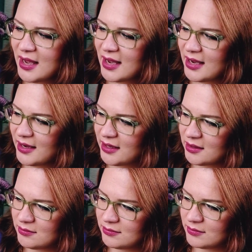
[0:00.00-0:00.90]

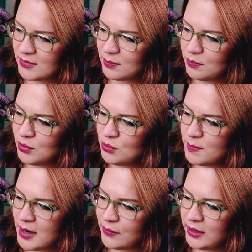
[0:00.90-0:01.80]
ein
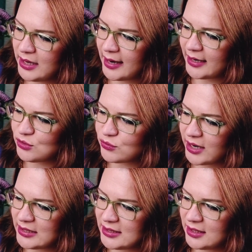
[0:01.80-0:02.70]
Blueberry
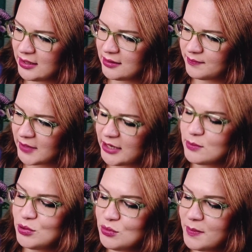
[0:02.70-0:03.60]
Hydrating, eine
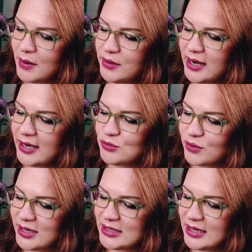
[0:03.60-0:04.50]
Blueberry
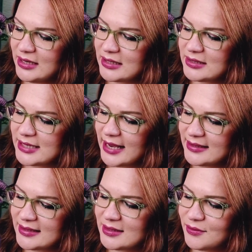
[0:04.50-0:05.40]
Hydrating
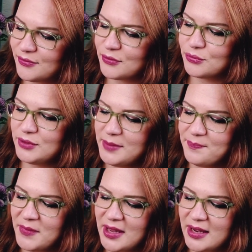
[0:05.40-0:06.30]
Intensive Cream.